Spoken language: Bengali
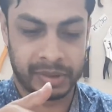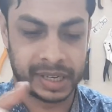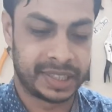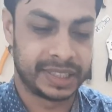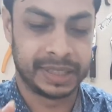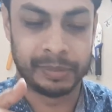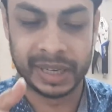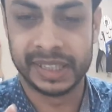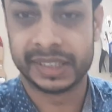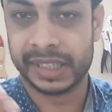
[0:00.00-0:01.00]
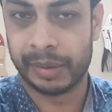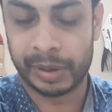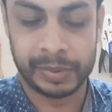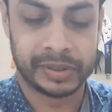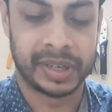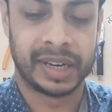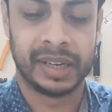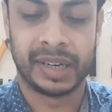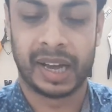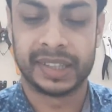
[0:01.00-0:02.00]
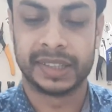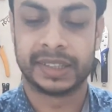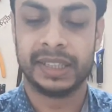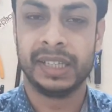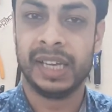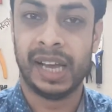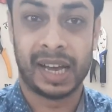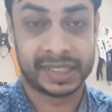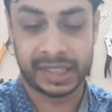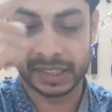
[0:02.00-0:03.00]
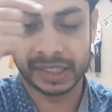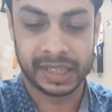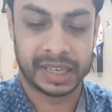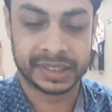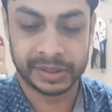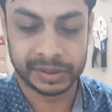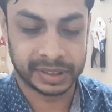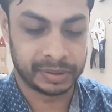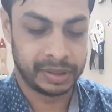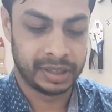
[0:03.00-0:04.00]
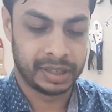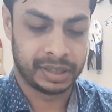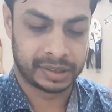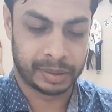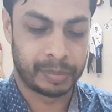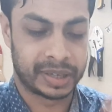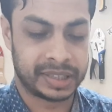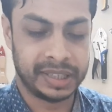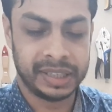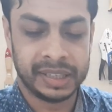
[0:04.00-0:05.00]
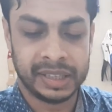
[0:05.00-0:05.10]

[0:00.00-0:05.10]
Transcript: কেটেছে বানিয়েছে আমার পিছনে রাহাত আছে হাসান আজকে আছে হচ্ছে তার বাসায়